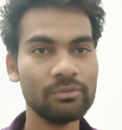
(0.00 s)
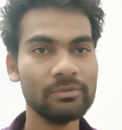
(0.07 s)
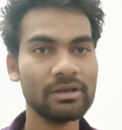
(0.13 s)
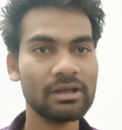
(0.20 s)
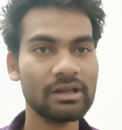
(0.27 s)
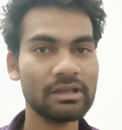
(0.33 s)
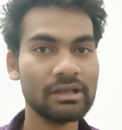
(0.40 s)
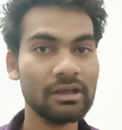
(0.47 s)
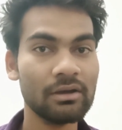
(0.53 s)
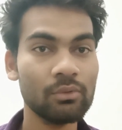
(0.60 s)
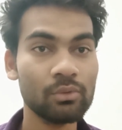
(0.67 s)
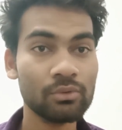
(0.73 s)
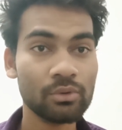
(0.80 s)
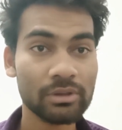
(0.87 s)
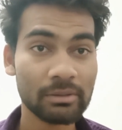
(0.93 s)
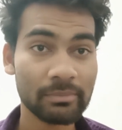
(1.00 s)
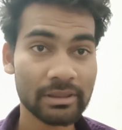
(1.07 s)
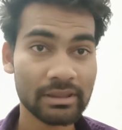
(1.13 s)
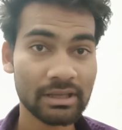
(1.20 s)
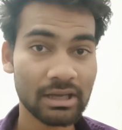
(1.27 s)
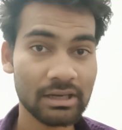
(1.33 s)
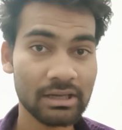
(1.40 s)
भी करेंगे उनको सबक
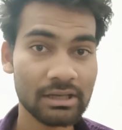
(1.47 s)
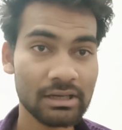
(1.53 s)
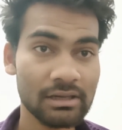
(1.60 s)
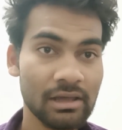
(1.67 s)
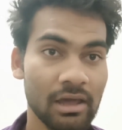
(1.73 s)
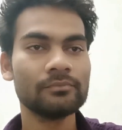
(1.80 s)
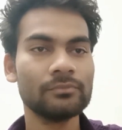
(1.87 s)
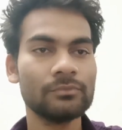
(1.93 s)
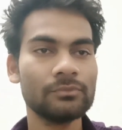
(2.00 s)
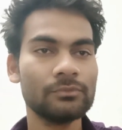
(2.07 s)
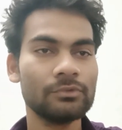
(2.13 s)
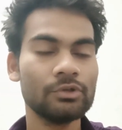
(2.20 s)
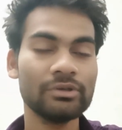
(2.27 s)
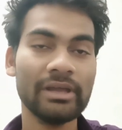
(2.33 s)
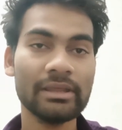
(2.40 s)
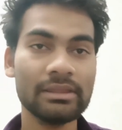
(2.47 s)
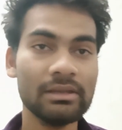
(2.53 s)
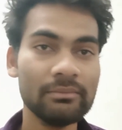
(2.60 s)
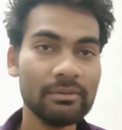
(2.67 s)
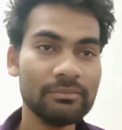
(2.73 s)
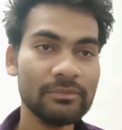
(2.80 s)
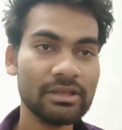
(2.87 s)
सिखाने के लिए वैक्सीन
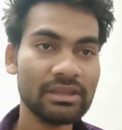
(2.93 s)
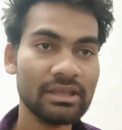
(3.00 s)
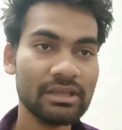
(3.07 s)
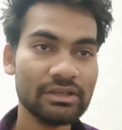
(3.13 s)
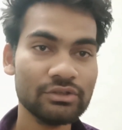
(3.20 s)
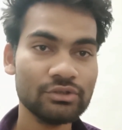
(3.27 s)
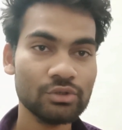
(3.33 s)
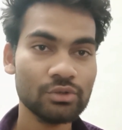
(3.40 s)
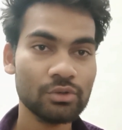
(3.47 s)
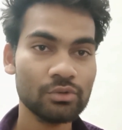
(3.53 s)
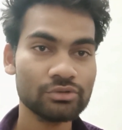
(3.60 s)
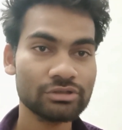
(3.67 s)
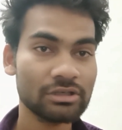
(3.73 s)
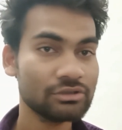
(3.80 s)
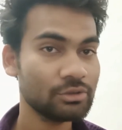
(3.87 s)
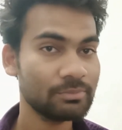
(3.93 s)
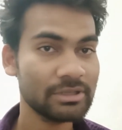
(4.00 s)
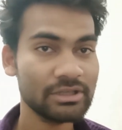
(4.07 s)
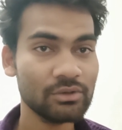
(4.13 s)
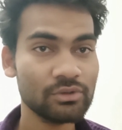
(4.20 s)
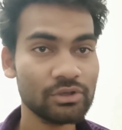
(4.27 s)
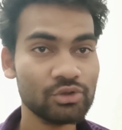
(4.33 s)
में हम देखते हैं कि जो उसका जो
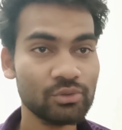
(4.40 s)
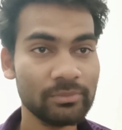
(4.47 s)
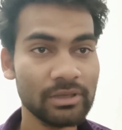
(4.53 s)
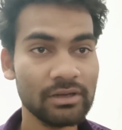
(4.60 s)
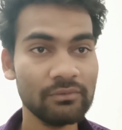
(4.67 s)
पति होता है सुमेर